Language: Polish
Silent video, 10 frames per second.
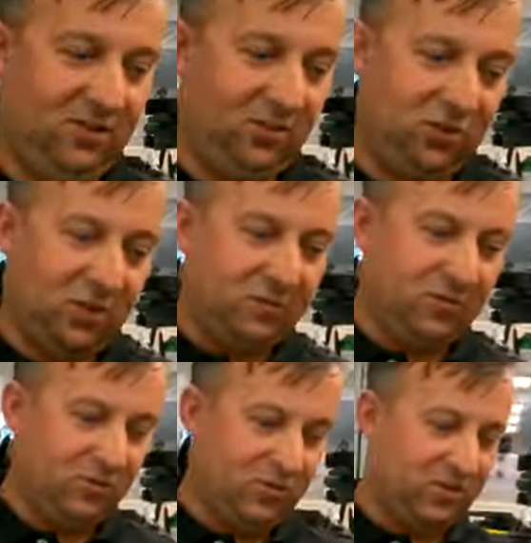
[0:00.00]
no tutaj
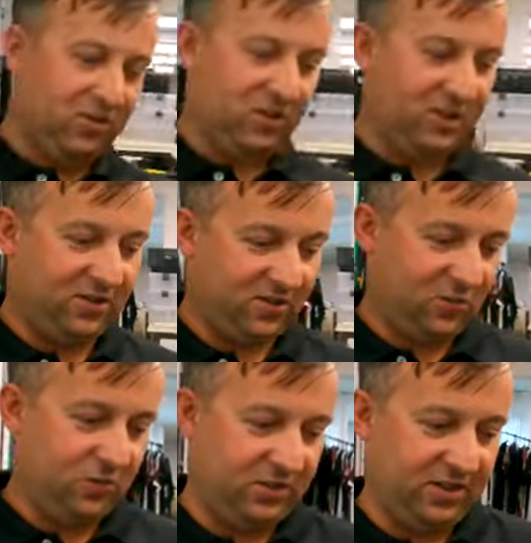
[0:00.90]
będziemy szukać kija coś
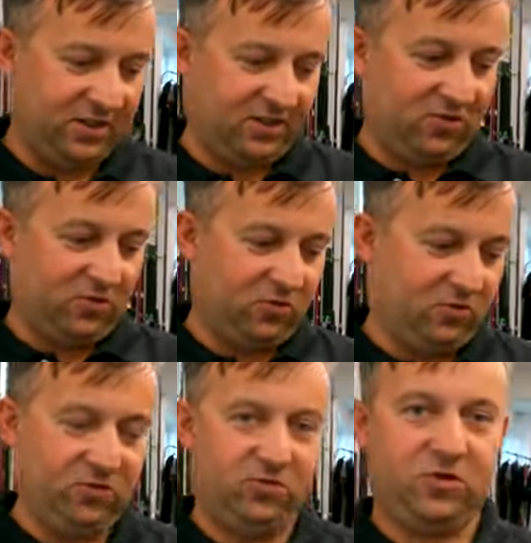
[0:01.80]
w przedziale około
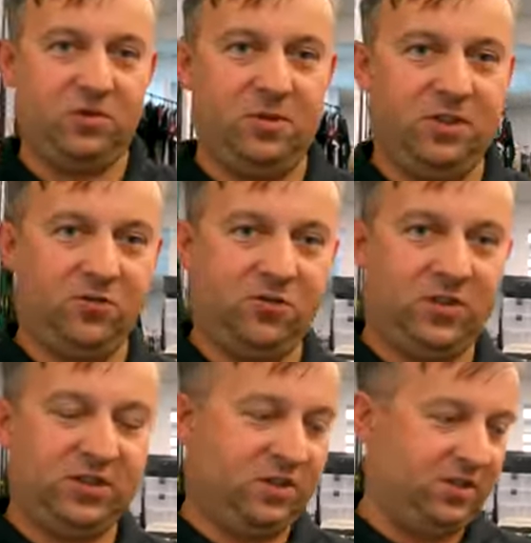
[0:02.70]
2 metrów,
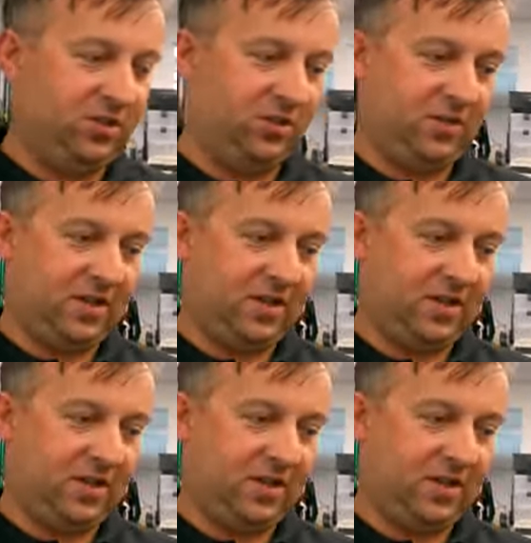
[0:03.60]
2,40